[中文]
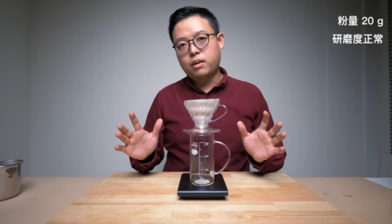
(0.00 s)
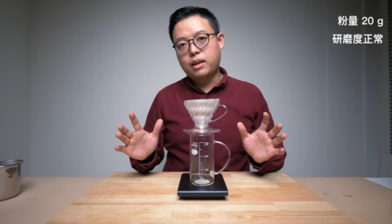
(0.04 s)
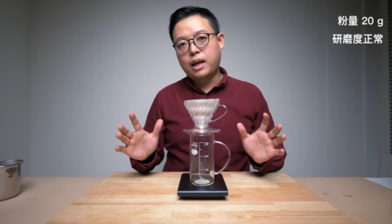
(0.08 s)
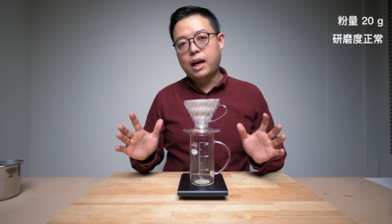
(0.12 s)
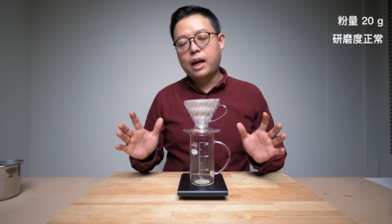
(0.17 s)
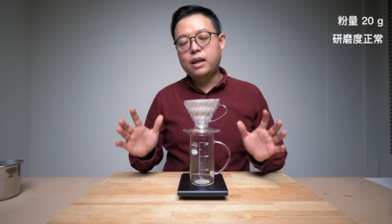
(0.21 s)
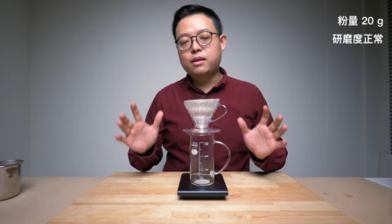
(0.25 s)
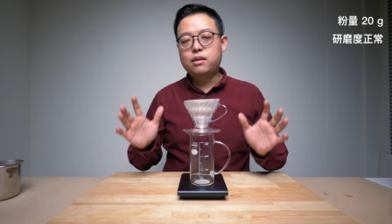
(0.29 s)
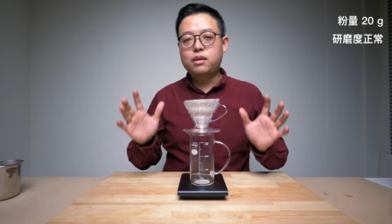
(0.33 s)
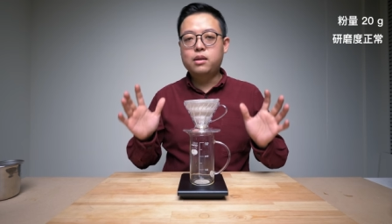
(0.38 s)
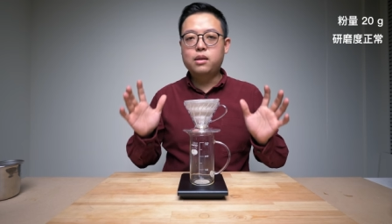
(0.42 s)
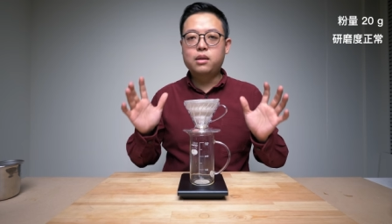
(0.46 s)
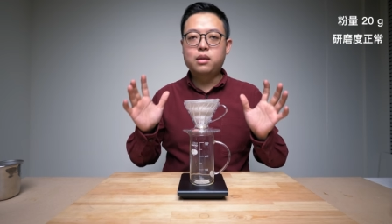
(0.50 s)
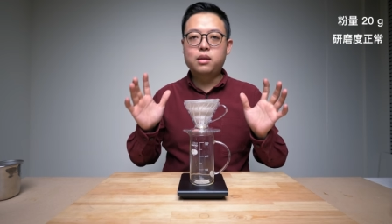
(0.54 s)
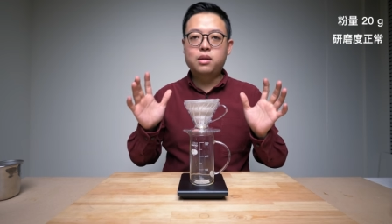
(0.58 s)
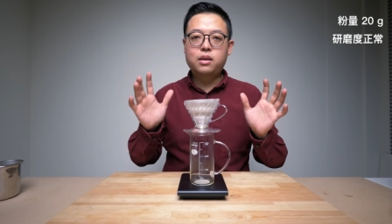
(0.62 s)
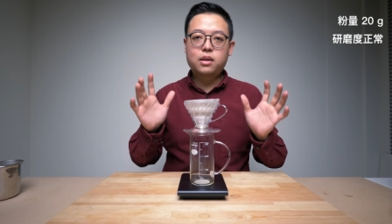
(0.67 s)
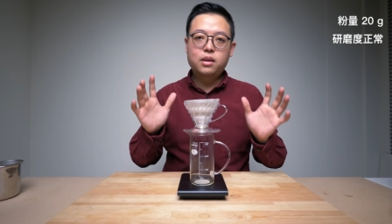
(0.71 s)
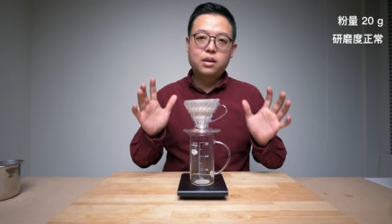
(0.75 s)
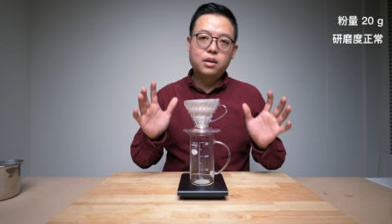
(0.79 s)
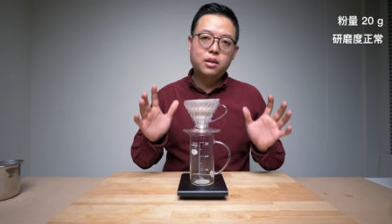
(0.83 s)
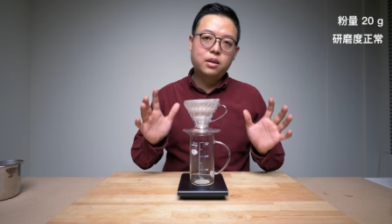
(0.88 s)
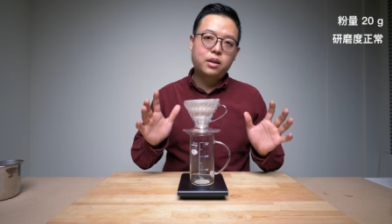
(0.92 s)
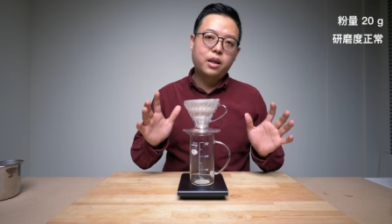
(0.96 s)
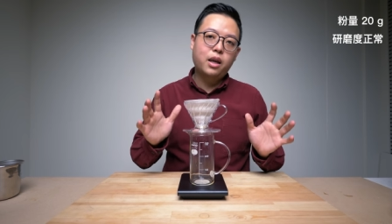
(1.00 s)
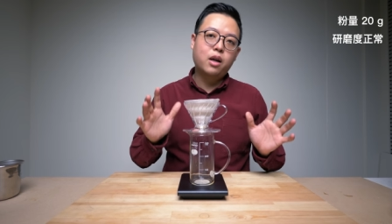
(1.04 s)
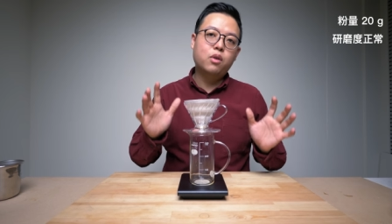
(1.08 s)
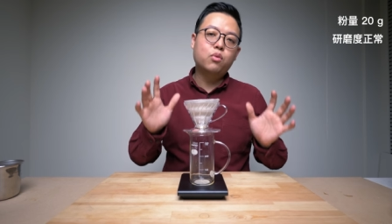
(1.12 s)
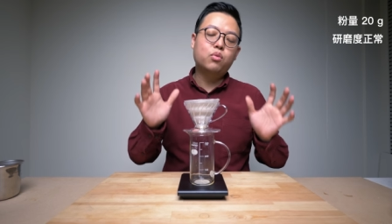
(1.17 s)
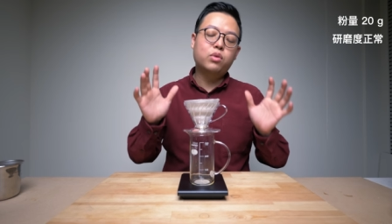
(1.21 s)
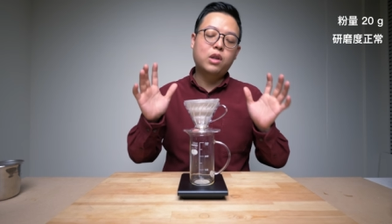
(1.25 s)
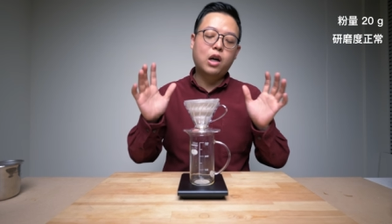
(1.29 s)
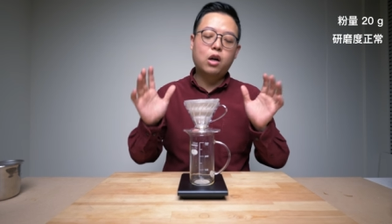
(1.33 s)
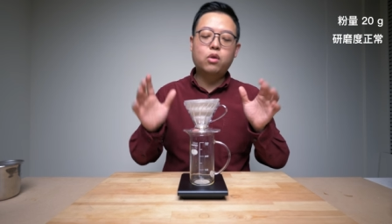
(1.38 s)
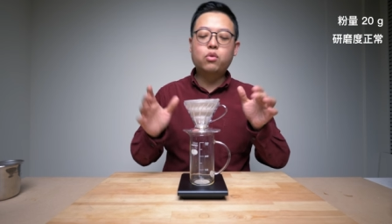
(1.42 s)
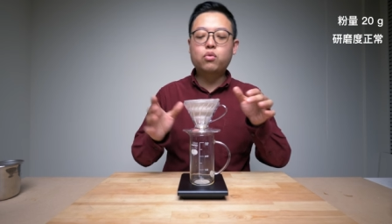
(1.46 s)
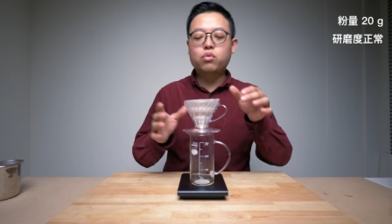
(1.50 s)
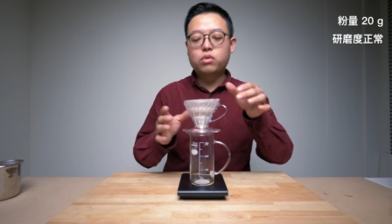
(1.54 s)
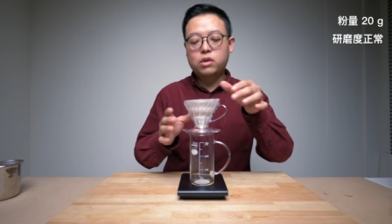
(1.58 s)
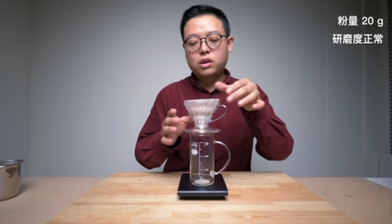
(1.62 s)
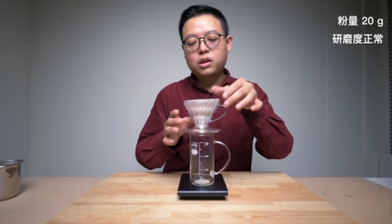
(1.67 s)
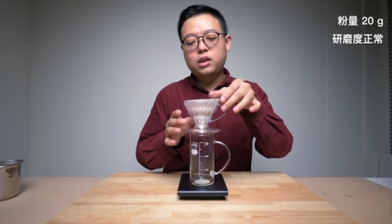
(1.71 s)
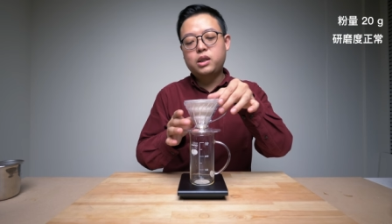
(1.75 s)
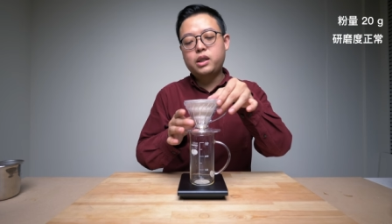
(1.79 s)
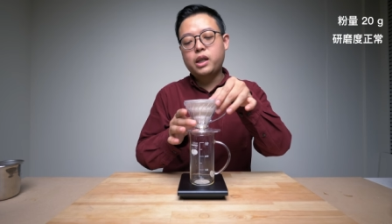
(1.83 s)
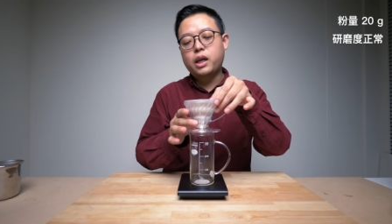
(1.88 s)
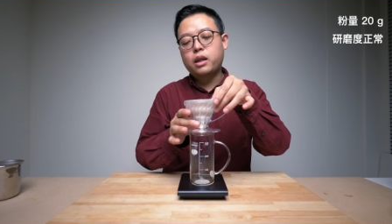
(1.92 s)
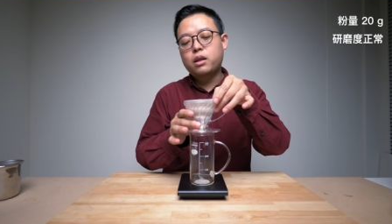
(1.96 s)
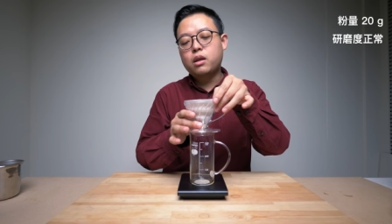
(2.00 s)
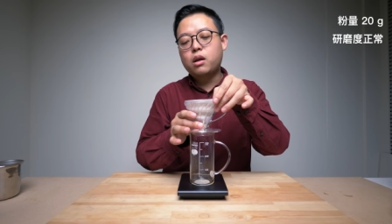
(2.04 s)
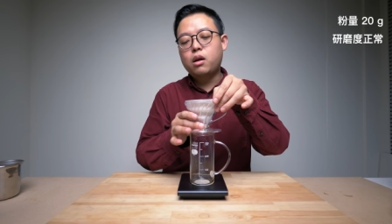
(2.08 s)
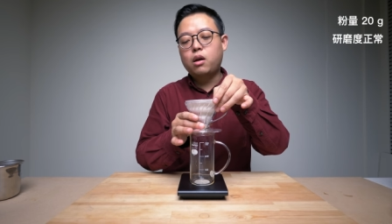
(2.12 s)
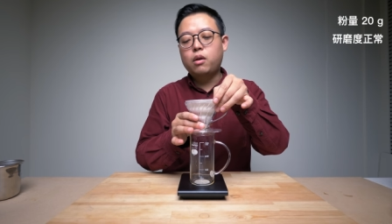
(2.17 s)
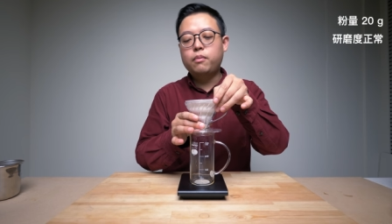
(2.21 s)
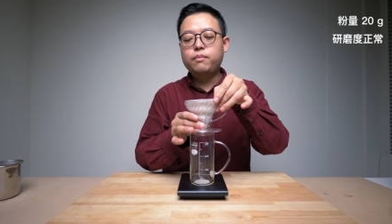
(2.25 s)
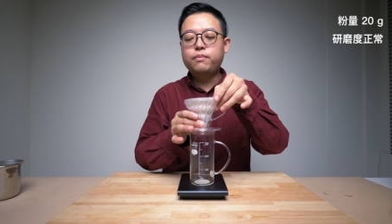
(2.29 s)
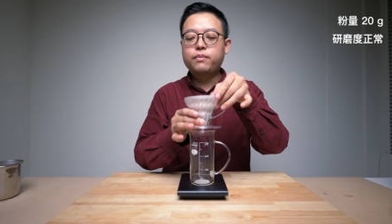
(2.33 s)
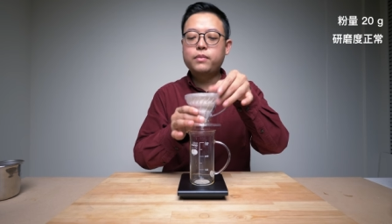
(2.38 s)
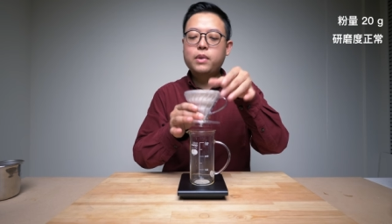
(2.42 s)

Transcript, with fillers: 大概是四点五到五之间哈。